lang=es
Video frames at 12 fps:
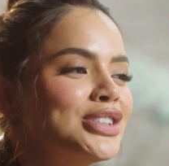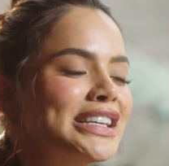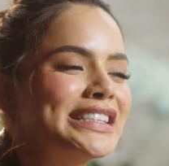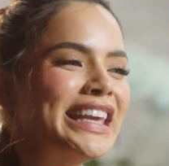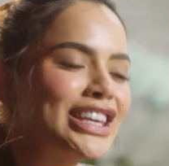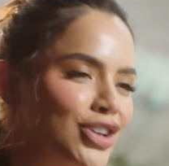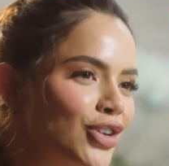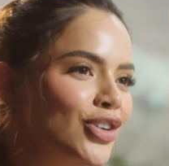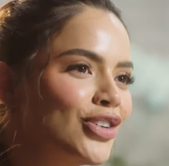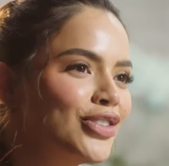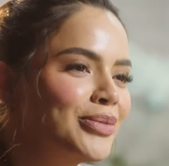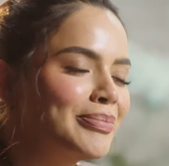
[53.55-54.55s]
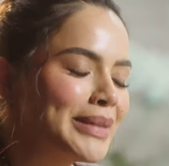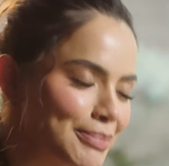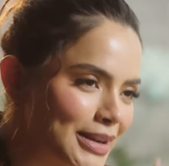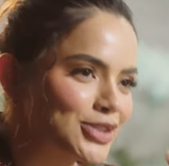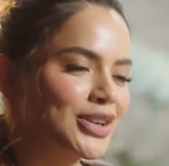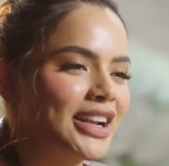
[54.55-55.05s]
O sea, es que yo mi
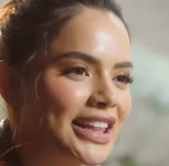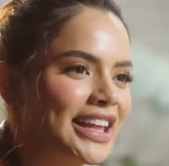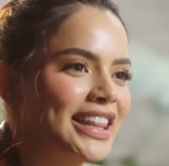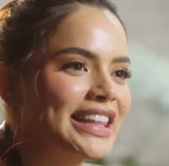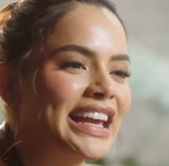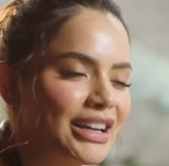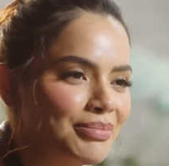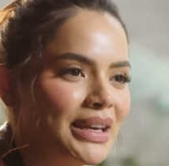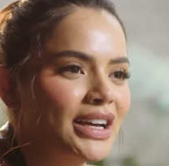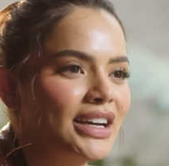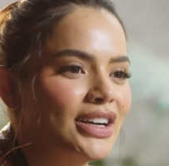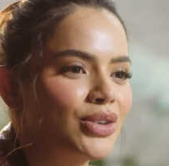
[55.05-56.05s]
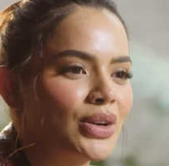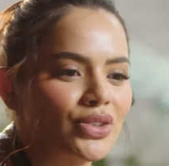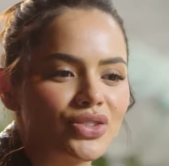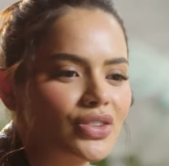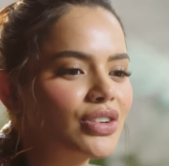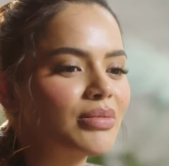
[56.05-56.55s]
personalidad cambia cuando
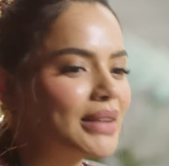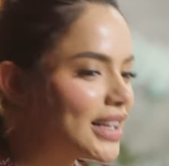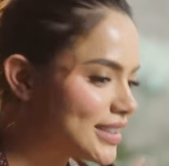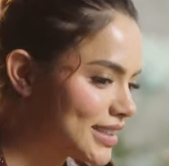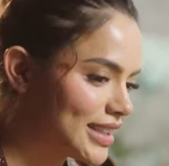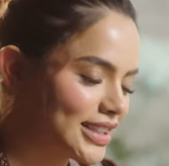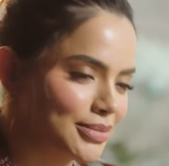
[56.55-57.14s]
estoy normal así